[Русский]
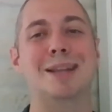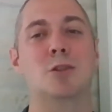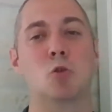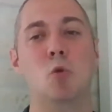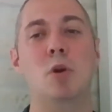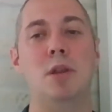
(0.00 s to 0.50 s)

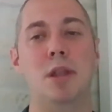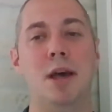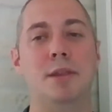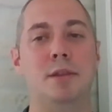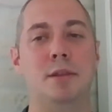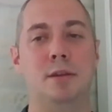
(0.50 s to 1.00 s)
контроль
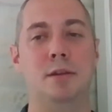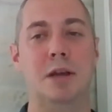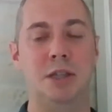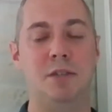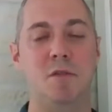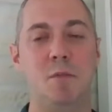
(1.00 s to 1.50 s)
над э,
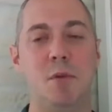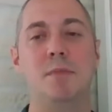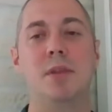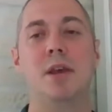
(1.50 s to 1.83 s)
активами.